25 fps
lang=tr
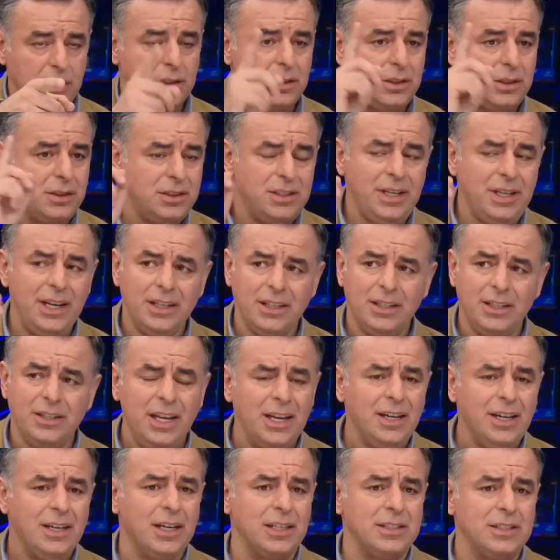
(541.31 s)
Ya ben, tek
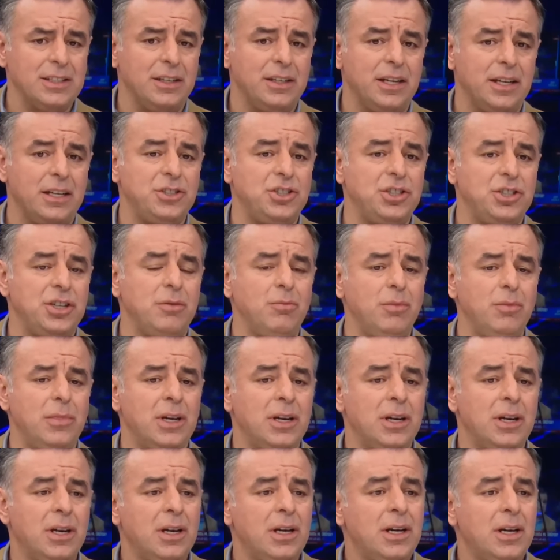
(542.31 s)
tek evet, gazeteciyim.
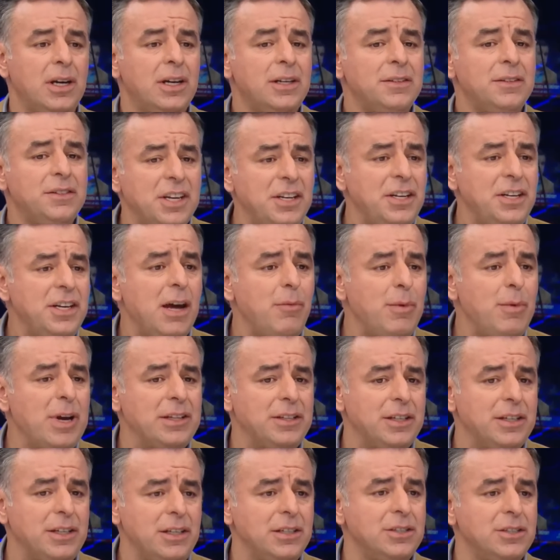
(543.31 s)
Yayın,
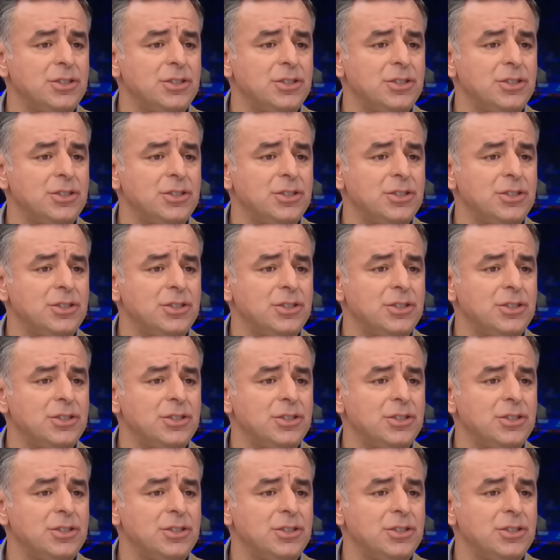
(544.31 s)
Dinlemedi.